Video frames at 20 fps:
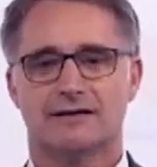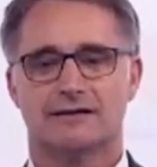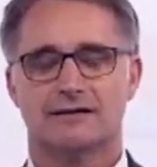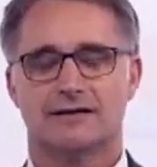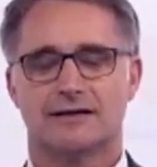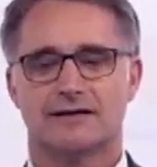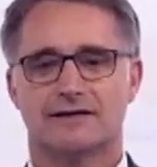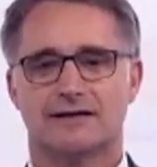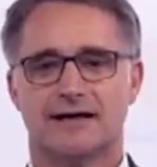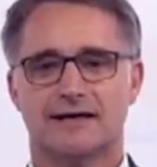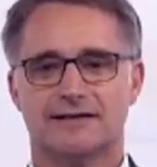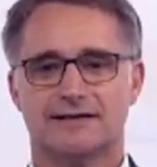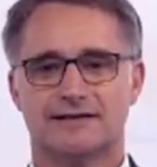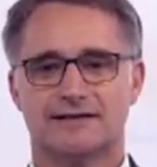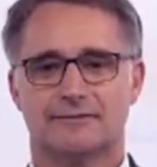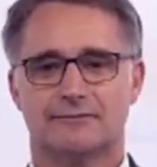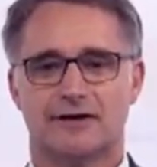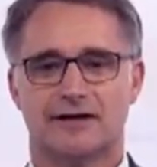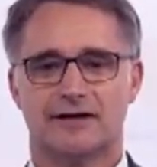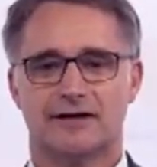Das
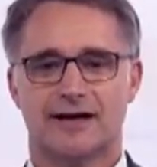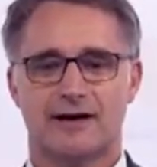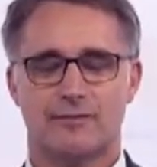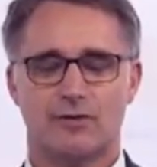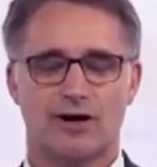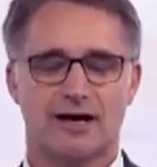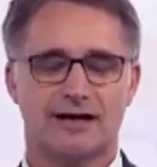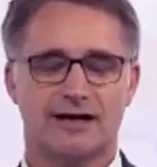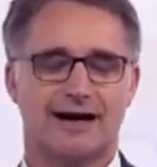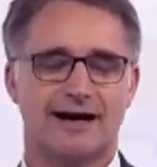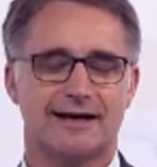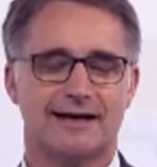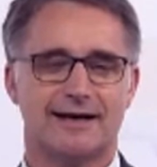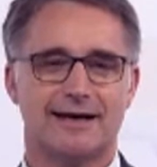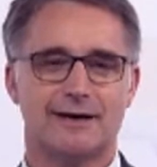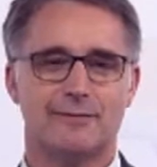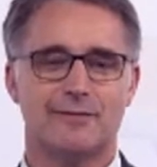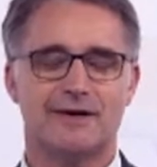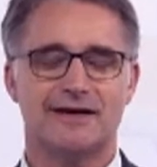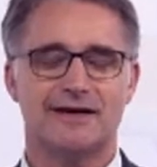heißt, wenn der Herr Müller gerade
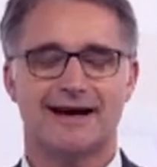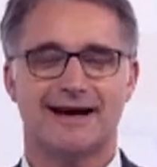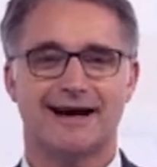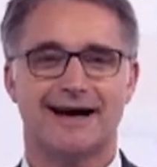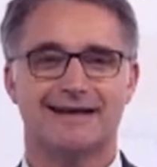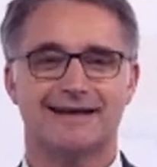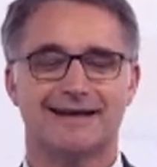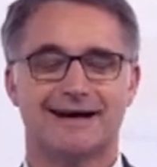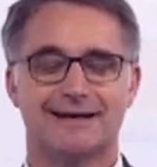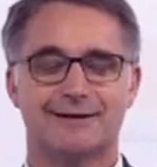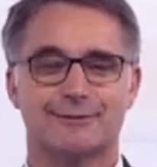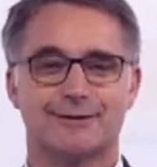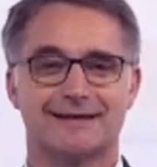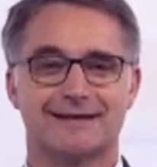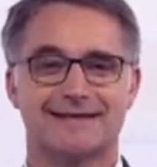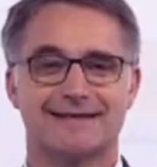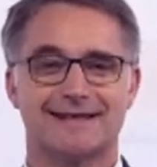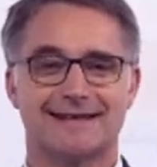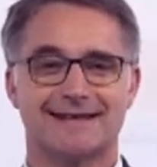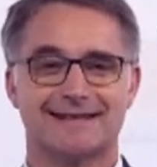eben in der Einleitung
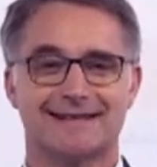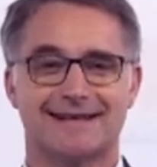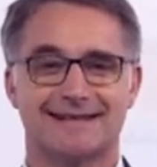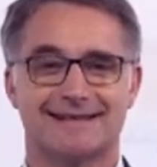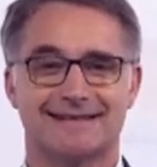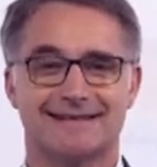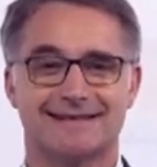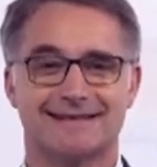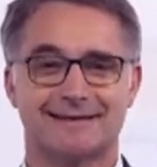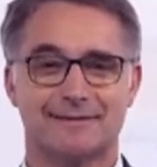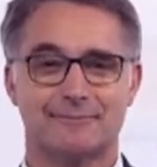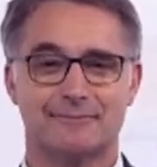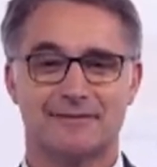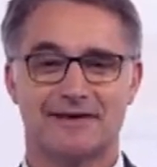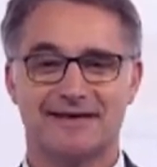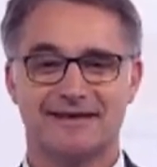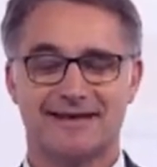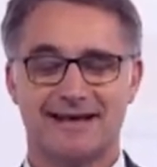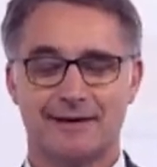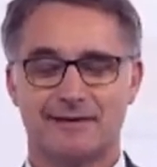gesagt hat, äh,
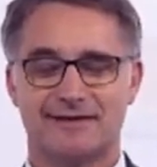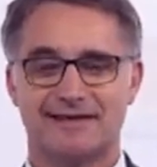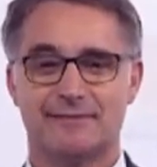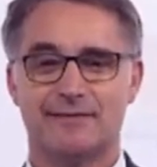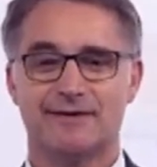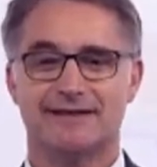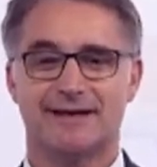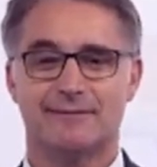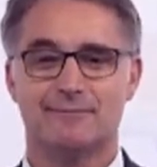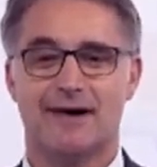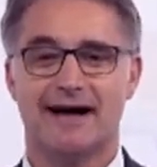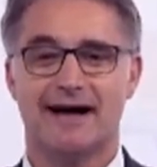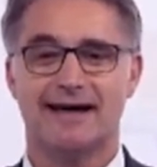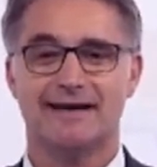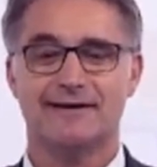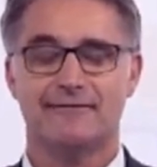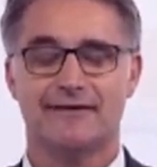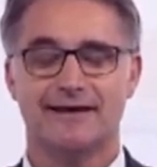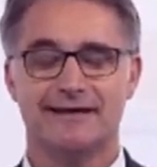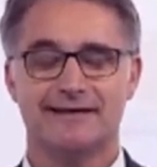ich nehme Sie mit in
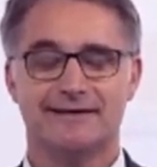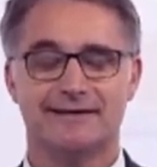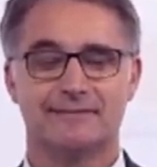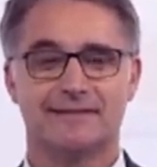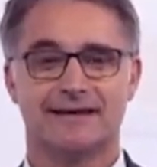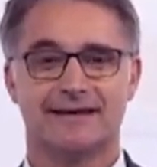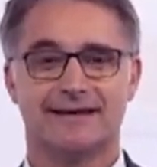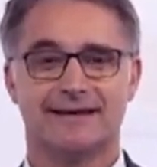meine Welt,